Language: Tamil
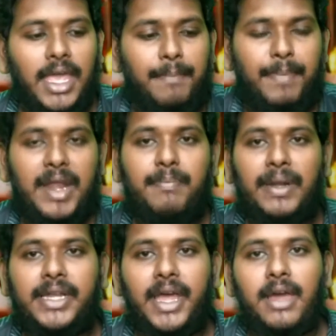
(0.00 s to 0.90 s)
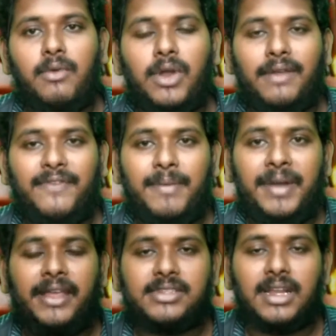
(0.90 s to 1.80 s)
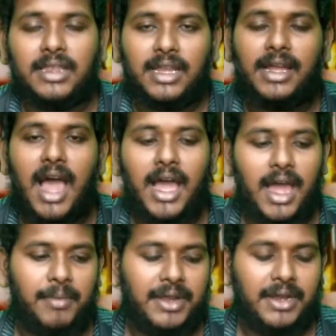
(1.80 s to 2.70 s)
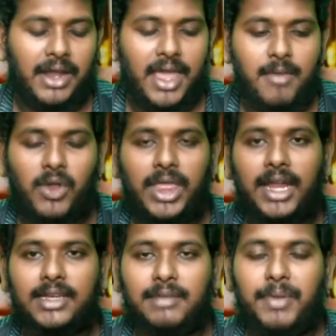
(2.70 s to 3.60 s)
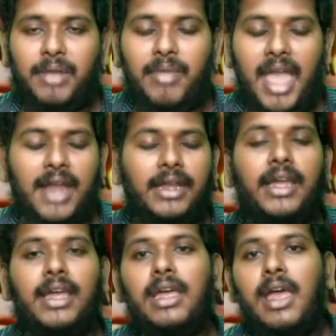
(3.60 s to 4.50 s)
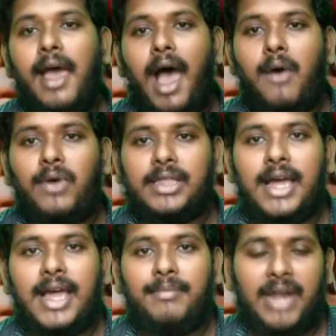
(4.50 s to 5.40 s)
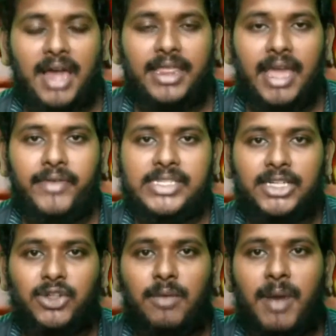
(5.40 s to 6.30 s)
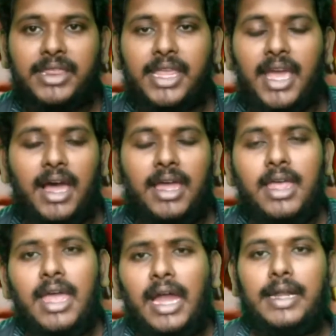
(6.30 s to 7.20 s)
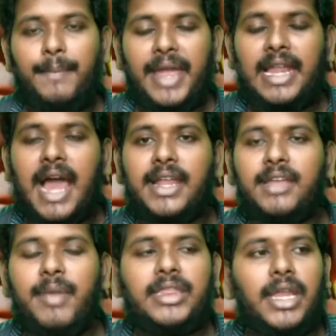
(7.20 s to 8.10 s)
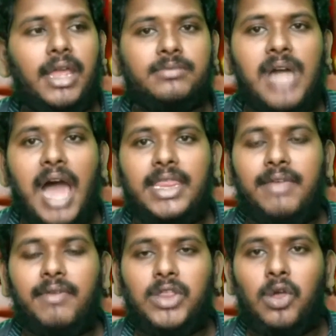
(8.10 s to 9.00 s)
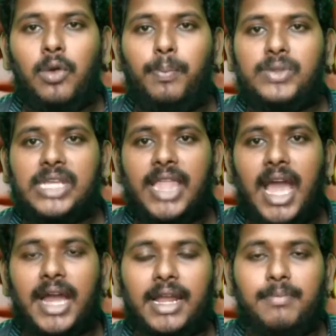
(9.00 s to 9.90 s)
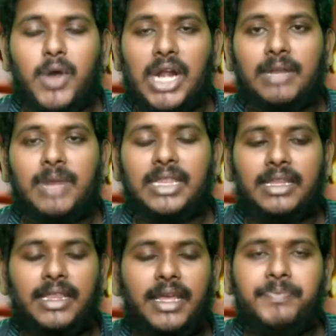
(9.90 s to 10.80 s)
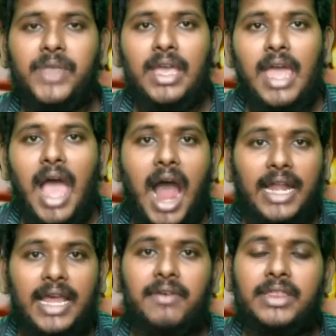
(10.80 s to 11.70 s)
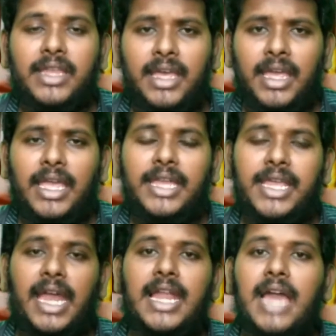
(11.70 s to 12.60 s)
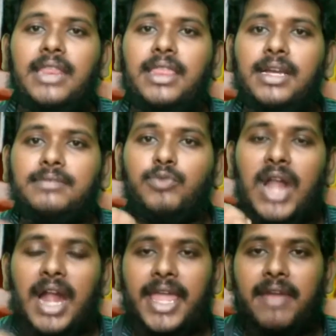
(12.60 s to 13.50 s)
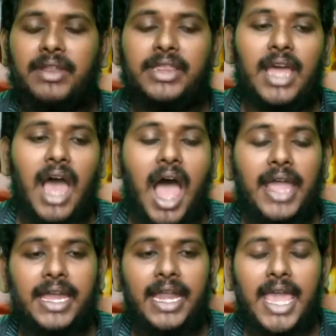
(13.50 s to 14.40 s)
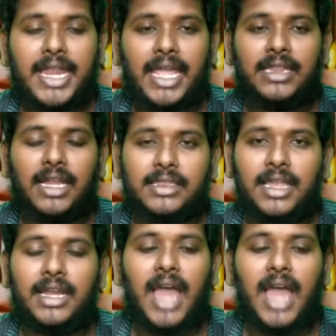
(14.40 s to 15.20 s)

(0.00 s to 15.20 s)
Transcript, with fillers: இப்படிப்பட்ட ஒரு பெமினிஸ்ட் இருந்திருக்காங்க அப்படின்னு நினைக்கும் பொழுது எனக்கு பெருமையா இருக்கு அவங்க தான் கமலாதேவி சட்டோபாத்தியா நம்ம எல்லாருக்குமே தெரியும் காந்தி வந்து உப்பு சத்தியாகிரக போராட்டம் நடத்தது ஆனா வந்து இது எல்லாத்துக்கும் முன்னாடியே வந்து ஆங்கிலேயர் எதிர்த்து